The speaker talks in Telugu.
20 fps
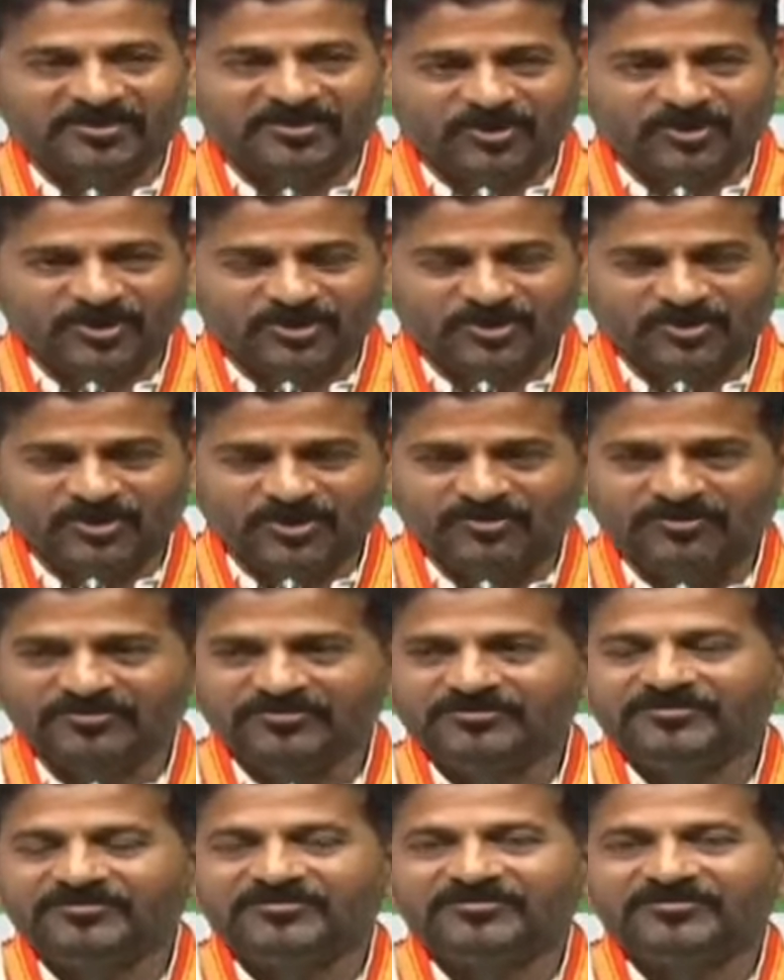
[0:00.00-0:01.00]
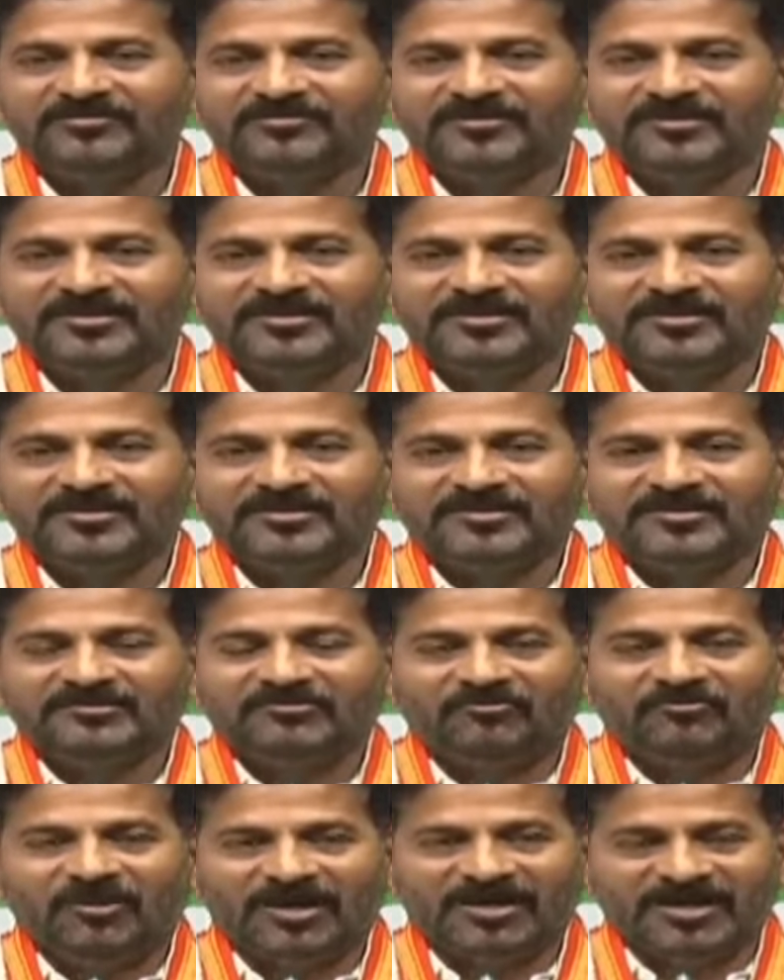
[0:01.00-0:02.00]
రింగ్ రోడ్డును
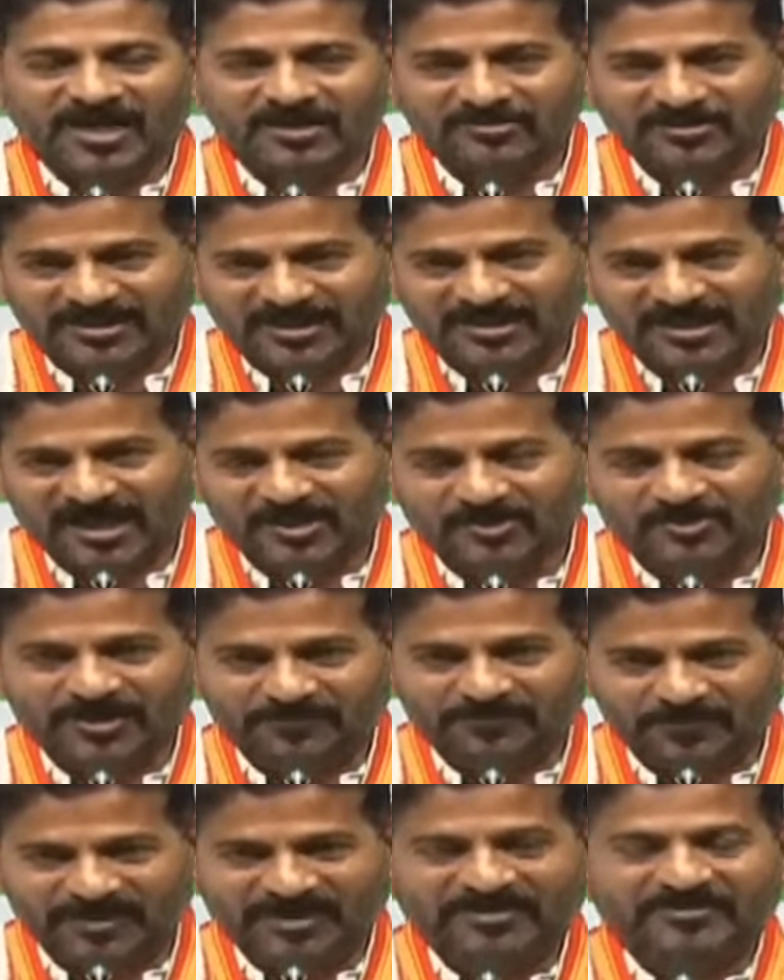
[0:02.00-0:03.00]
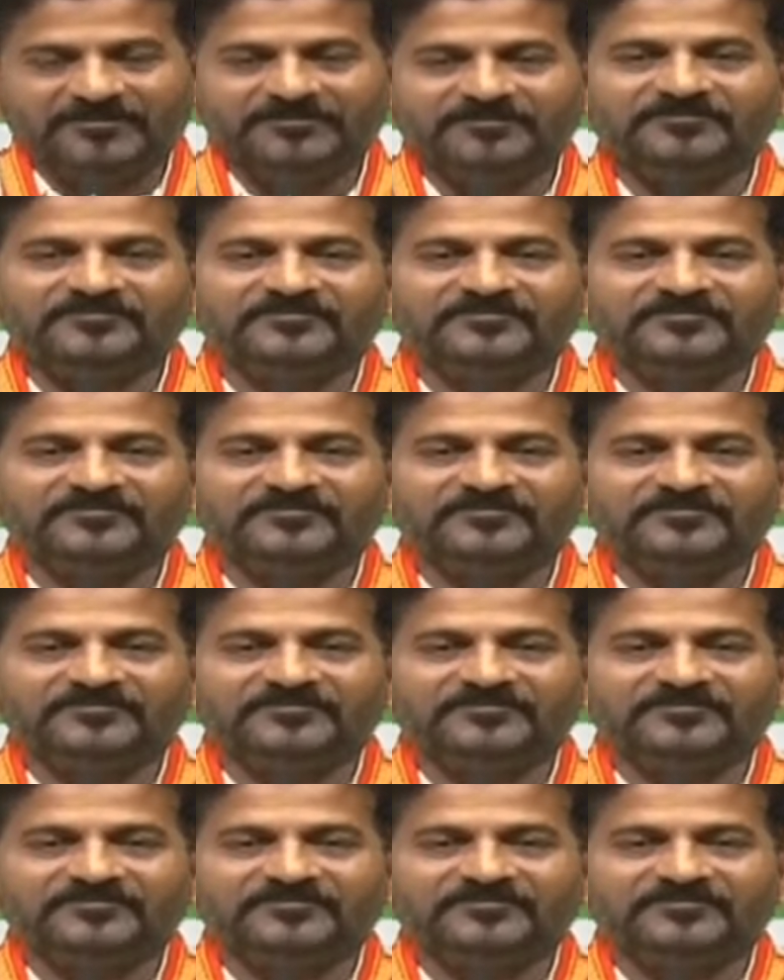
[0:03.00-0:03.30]
వంకలు టింకలు తిప్పి